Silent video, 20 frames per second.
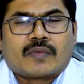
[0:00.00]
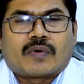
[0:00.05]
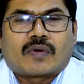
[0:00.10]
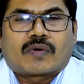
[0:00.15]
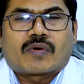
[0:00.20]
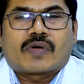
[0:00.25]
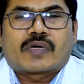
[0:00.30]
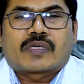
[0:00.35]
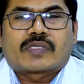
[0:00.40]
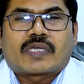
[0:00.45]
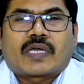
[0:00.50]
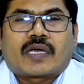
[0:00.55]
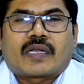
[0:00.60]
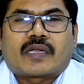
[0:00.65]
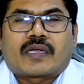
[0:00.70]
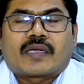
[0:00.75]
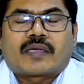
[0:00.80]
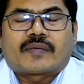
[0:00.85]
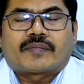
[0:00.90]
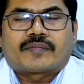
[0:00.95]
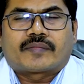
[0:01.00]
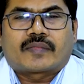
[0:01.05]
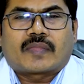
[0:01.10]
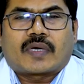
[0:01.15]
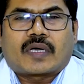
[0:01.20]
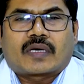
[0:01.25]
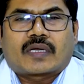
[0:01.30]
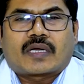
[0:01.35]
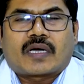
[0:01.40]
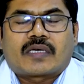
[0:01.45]
ఒక్కొక్కసారి
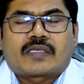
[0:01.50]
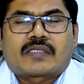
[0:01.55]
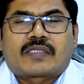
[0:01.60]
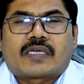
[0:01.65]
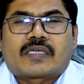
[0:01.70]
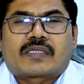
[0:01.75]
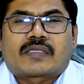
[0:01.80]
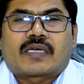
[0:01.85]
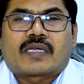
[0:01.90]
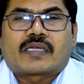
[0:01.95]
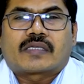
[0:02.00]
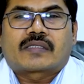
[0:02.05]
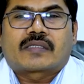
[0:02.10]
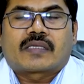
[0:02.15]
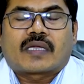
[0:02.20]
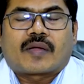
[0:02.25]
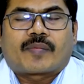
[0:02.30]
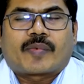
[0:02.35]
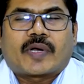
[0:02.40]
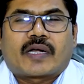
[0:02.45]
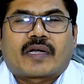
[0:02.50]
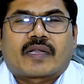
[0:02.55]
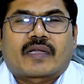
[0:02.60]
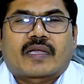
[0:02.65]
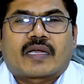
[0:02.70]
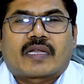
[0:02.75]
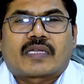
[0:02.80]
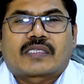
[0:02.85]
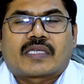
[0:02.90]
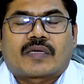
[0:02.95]
అన్కాన్షియస్నెస్
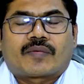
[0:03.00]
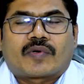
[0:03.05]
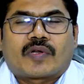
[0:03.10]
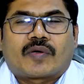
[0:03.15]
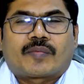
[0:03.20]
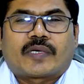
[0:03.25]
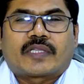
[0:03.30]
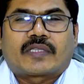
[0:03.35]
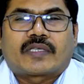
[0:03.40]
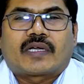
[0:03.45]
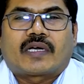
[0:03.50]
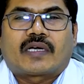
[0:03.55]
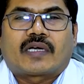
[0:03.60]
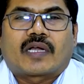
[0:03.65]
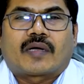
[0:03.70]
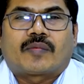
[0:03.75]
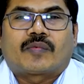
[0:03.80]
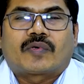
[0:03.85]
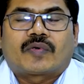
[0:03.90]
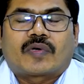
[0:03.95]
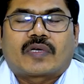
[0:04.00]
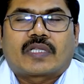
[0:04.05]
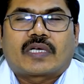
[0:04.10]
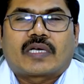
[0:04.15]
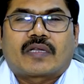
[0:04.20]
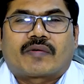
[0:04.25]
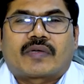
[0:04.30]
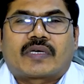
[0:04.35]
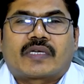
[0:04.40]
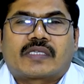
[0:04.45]
హెపాటిక్ ఎన్సెఫలోపతి అంటాము అది
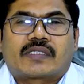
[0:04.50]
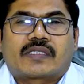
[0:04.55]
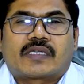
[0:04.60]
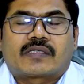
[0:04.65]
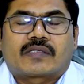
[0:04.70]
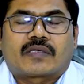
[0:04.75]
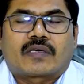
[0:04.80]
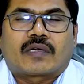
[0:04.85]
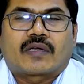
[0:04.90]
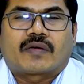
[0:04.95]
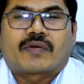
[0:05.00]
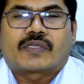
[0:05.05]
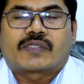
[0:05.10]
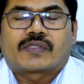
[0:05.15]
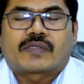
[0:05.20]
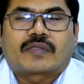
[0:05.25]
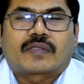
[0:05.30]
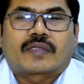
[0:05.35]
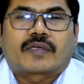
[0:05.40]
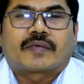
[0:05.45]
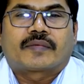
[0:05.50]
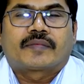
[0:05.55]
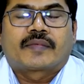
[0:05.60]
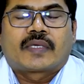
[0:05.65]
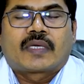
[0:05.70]
లివర్ డిసీజుల్లో వస్తుంది